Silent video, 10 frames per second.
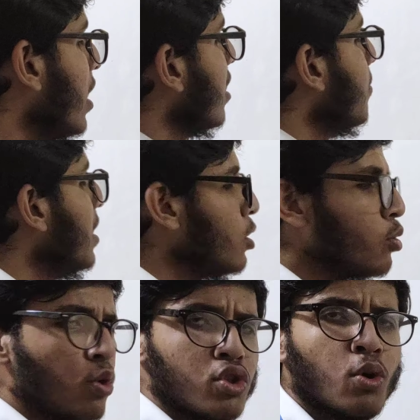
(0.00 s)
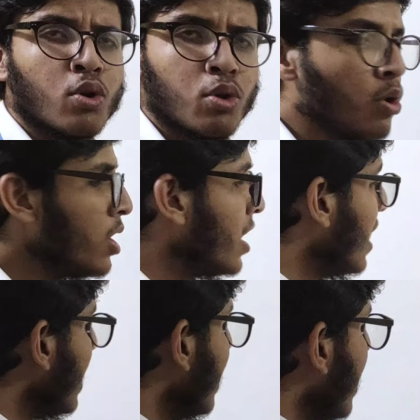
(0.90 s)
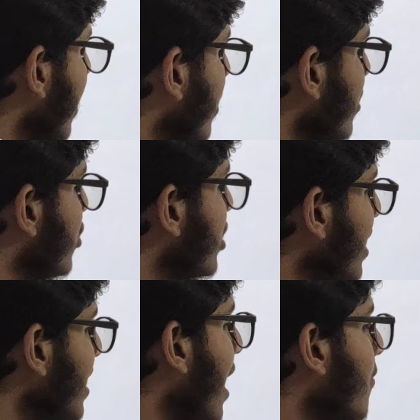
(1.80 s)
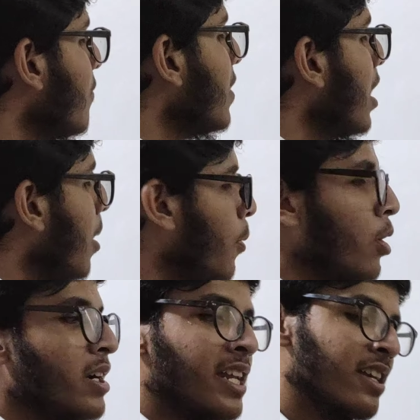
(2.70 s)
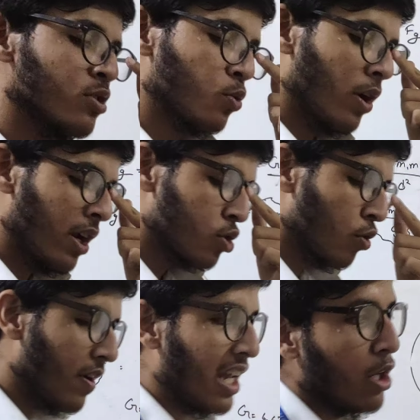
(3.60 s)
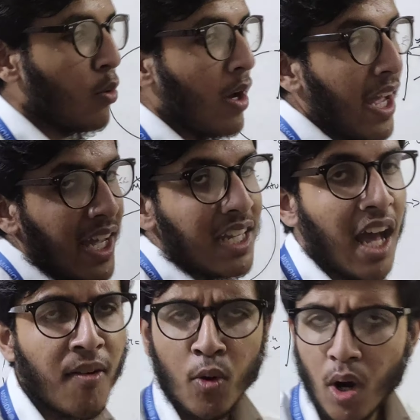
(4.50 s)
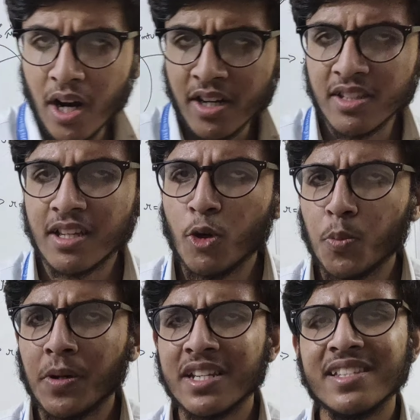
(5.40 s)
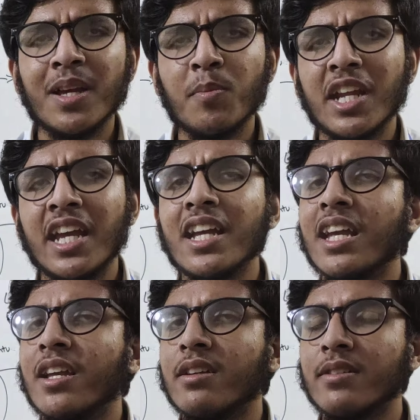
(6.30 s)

है टू को छोड़ दो जी एम वन अपॉन डी स्क्वायर जो वैल्यू है क्या वो अर्थ के ऊपर सेम रहेगी